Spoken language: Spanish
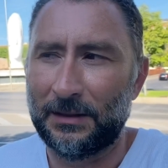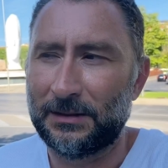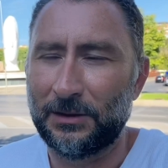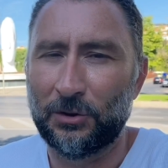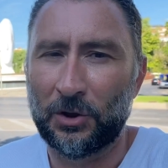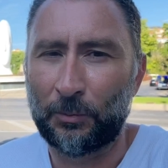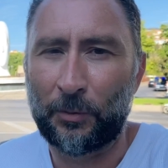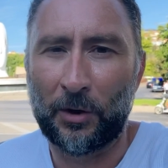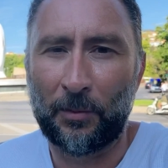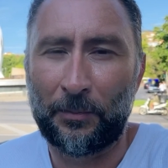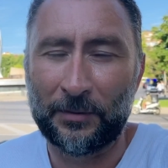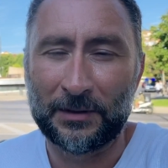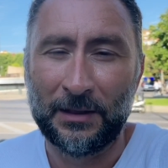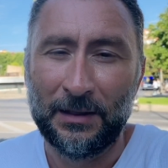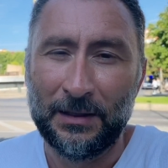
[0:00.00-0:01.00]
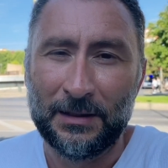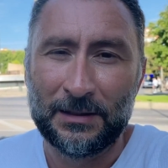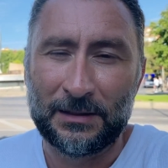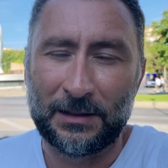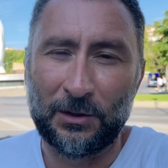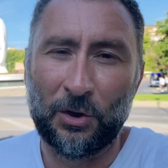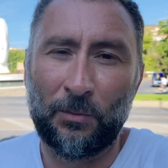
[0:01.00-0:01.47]
si no,
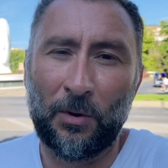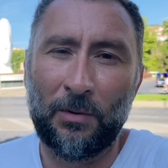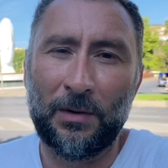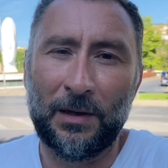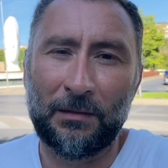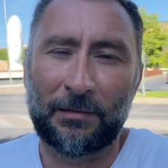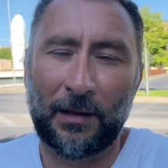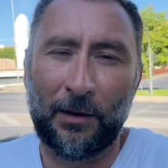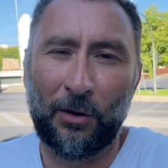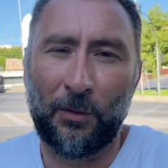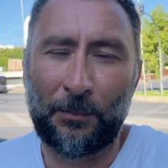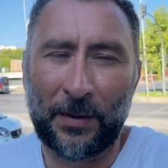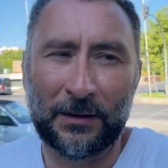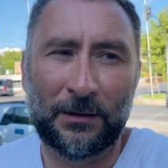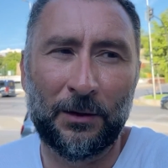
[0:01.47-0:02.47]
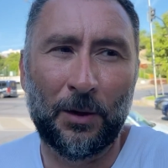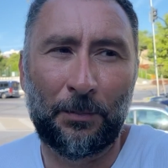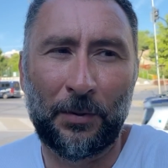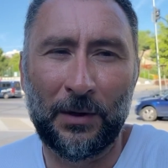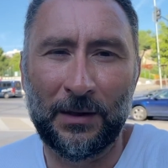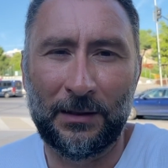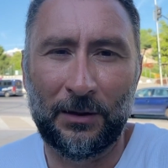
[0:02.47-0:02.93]
si no movilizan los partidos
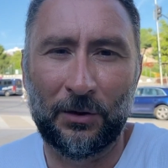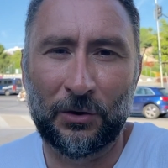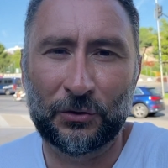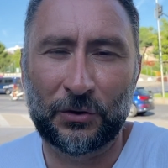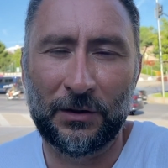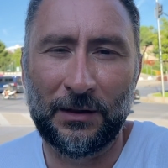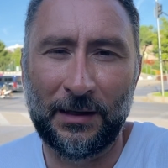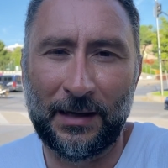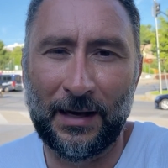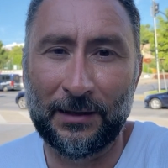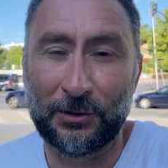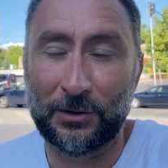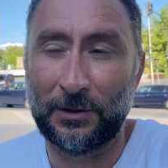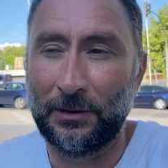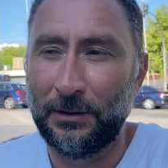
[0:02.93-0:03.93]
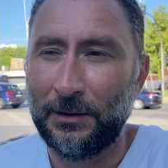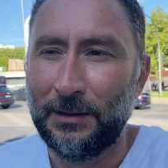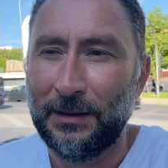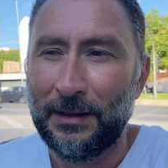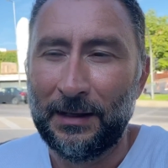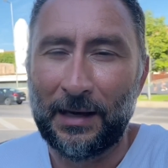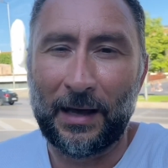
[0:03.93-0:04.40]
políticos, los sindicatos,
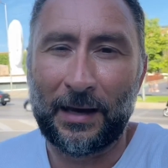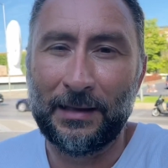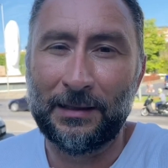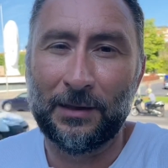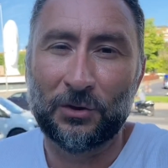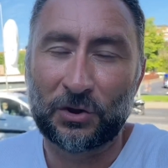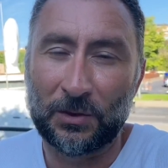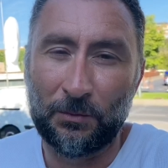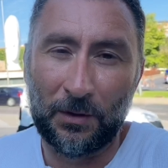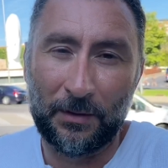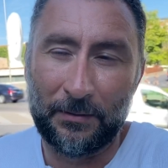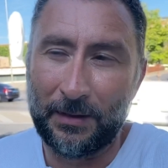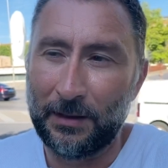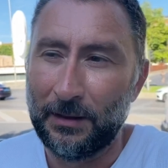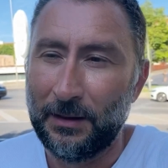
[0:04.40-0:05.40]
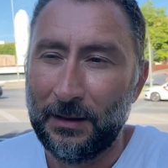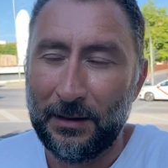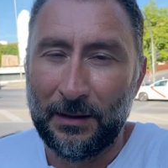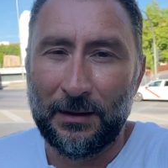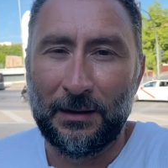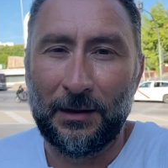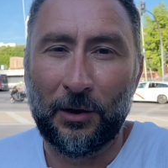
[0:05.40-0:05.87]
la gente no se mueve.
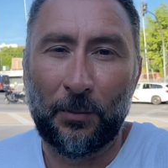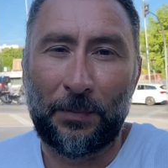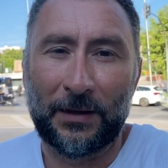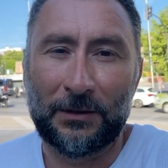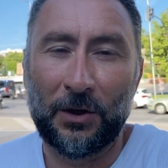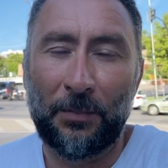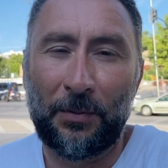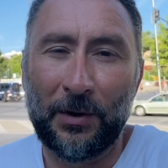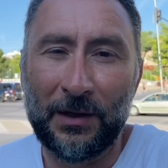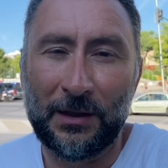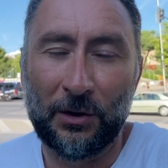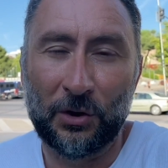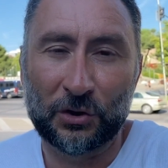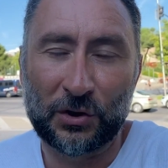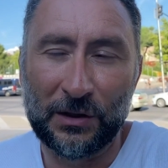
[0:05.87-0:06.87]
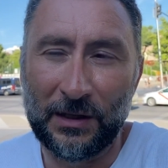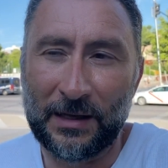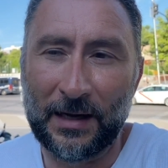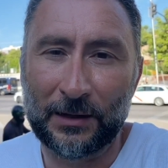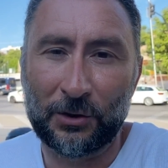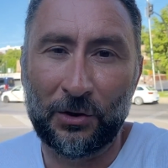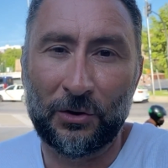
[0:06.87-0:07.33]
Y los partidos políticos, los
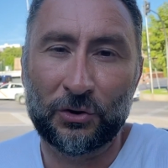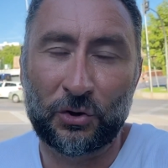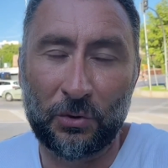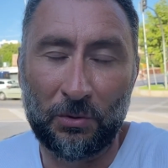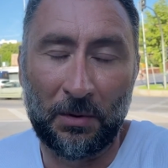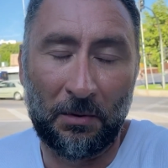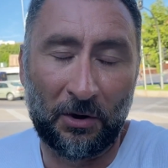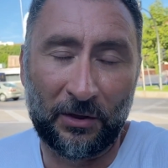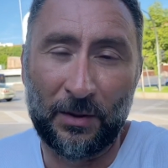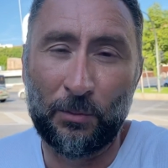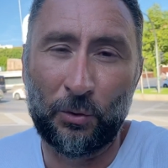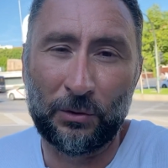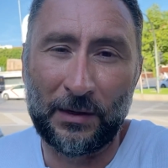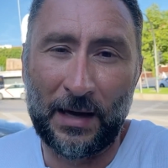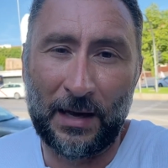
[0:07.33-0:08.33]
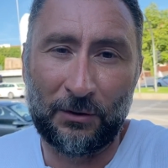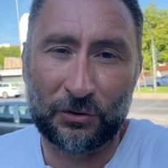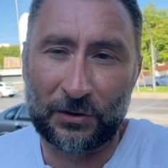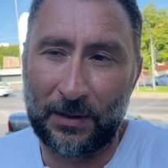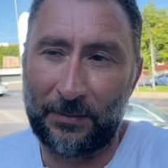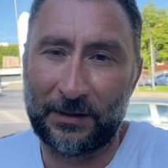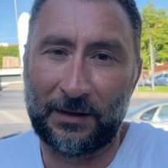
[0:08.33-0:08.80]
sindicatos, son nuevo orden mundial, o
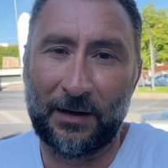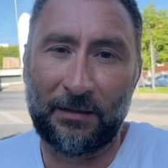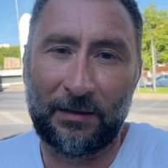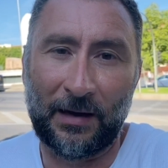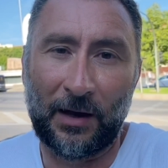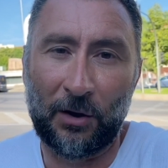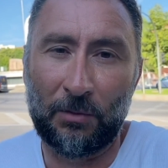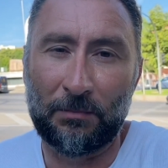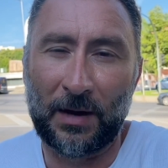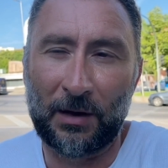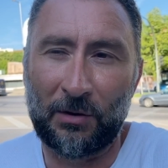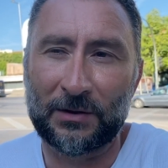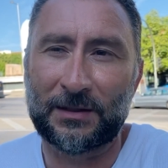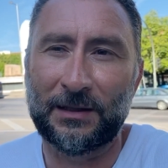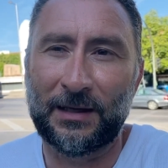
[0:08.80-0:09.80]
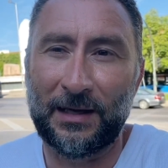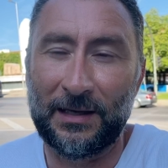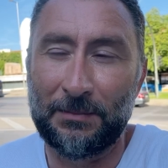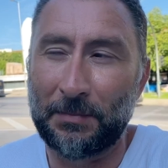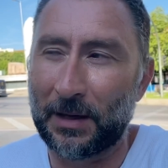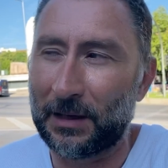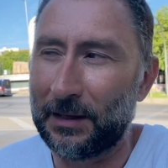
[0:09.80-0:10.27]
sea, pertenecen a los malos, así que
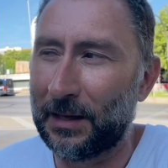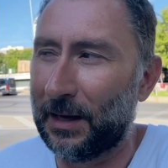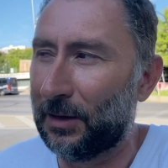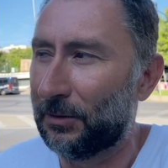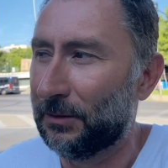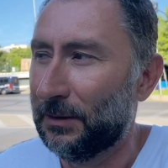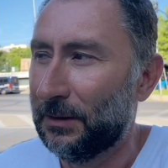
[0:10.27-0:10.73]
imaginaos,